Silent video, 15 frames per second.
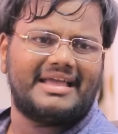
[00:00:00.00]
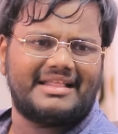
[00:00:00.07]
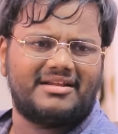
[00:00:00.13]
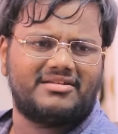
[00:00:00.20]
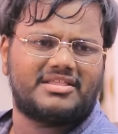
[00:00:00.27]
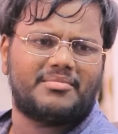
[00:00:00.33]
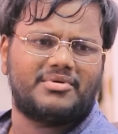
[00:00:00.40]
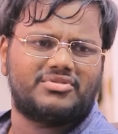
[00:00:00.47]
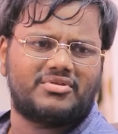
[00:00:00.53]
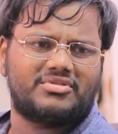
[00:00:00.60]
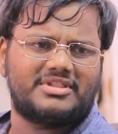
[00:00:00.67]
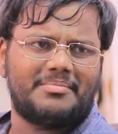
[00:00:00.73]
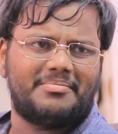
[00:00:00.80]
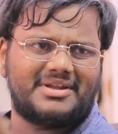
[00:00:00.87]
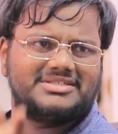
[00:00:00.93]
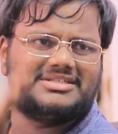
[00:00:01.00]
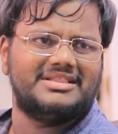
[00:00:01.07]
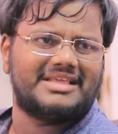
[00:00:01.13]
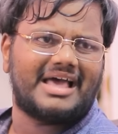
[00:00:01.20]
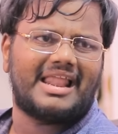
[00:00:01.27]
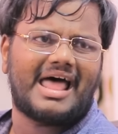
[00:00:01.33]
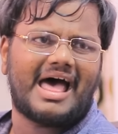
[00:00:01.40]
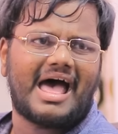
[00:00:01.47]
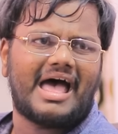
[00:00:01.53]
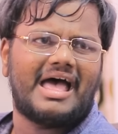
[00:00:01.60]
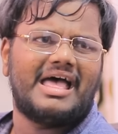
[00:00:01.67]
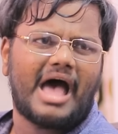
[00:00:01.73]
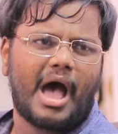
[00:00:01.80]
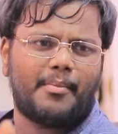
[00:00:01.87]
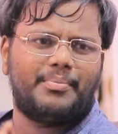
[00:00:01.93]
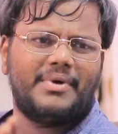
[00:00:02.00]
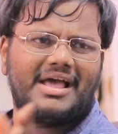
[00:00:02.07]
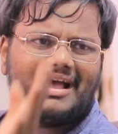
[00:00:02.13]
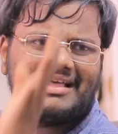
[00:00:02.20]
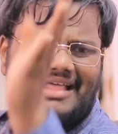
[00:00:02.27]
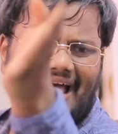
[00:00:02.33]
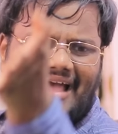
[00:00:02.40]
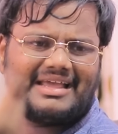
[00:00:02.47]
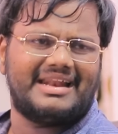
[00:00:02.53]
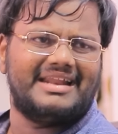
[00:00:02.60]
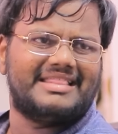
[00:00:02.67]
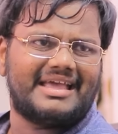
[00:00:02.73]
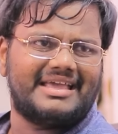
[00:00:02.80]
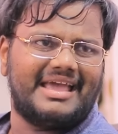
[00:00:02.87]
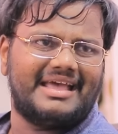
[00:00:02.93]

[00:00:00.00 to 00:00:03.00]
ఏదైనా సమస్య వస్తే ప్రశ్నించాలా అప్పుడే కదా ఇవన్నీ